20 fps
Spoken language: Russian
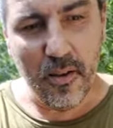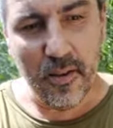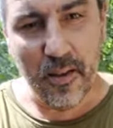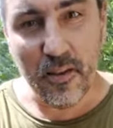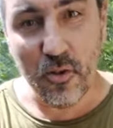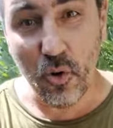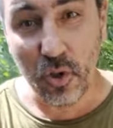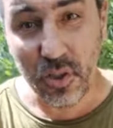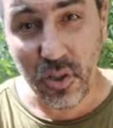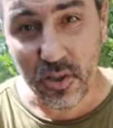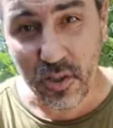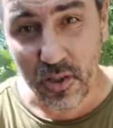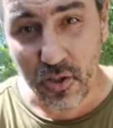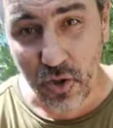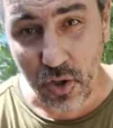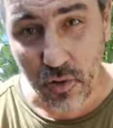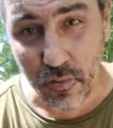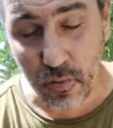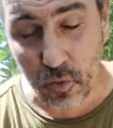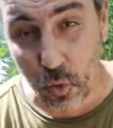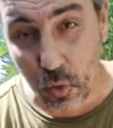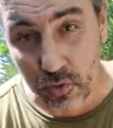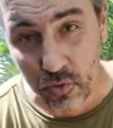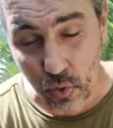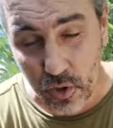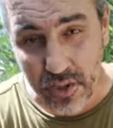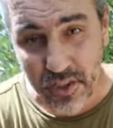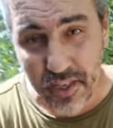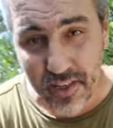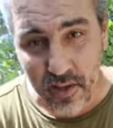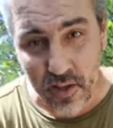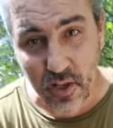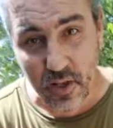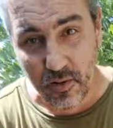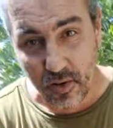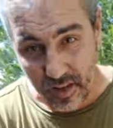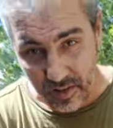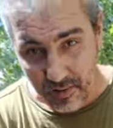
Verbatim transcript: И вот это, ну, то есть, и